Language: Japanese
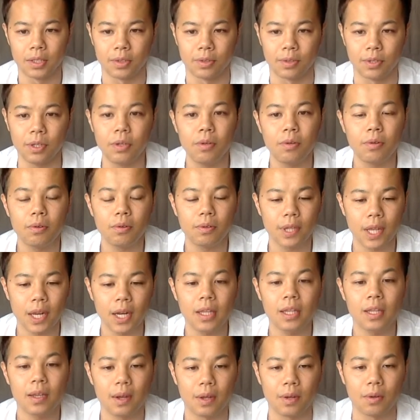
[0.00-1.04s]
その日本語な
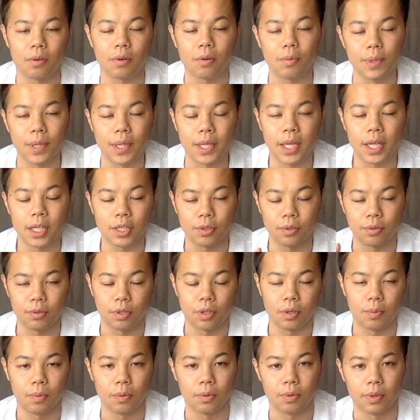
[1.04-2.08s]
らではのコミュニケーション
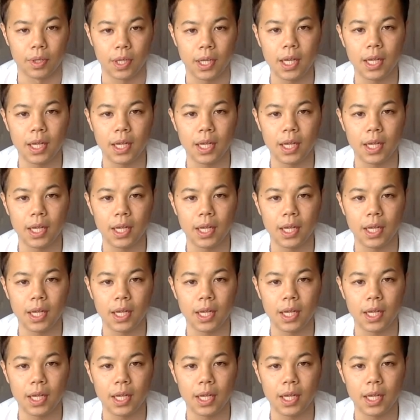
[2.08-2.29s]
というものを生